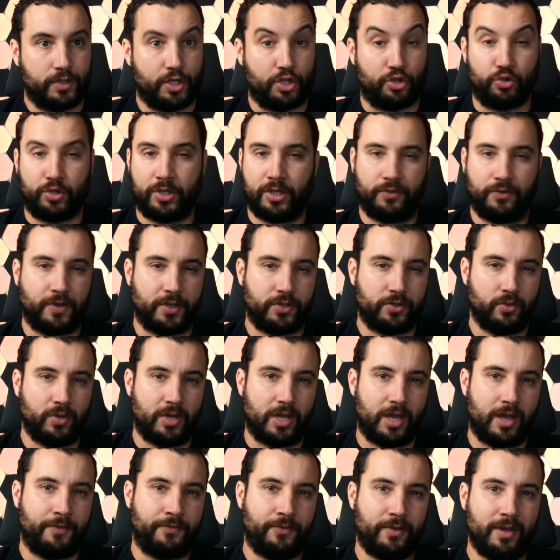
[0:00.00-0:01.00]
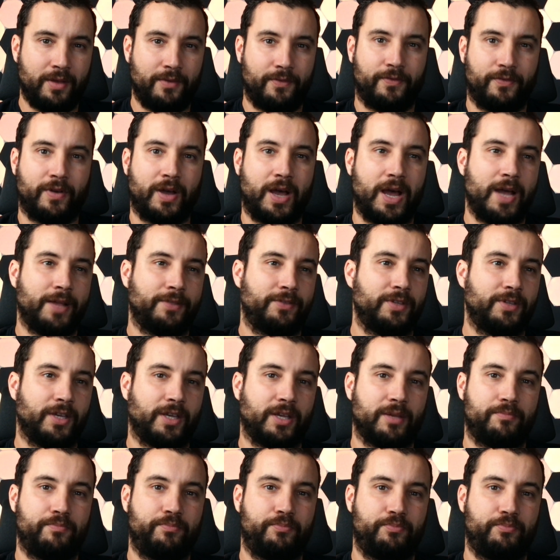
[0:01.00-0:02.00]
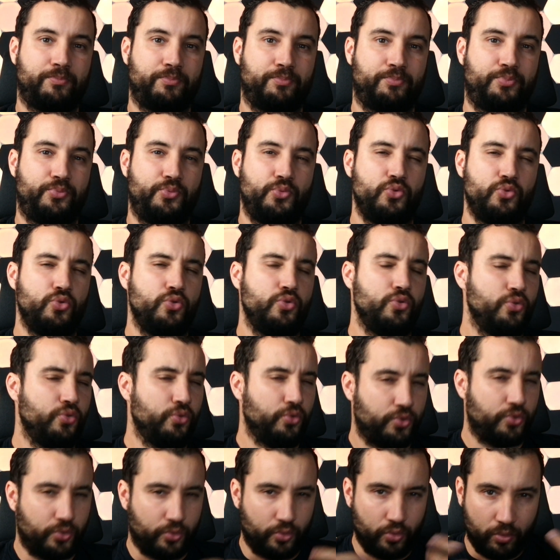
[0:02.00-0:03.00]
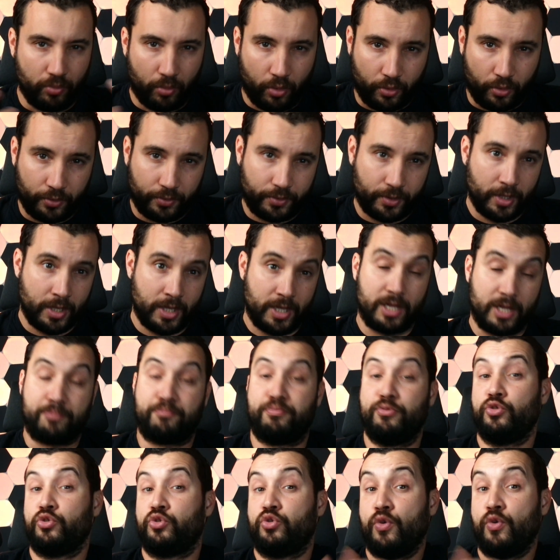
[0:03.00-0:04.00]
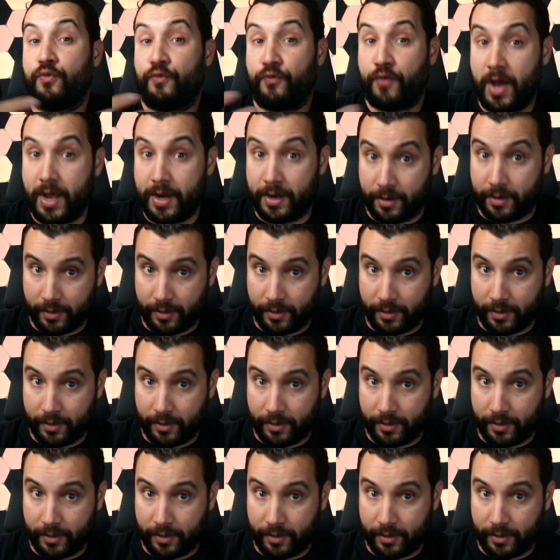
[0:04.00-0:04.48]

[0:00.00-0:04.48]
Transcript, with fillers: de cette façon, la F1 va attirer plus de monde et plus de fans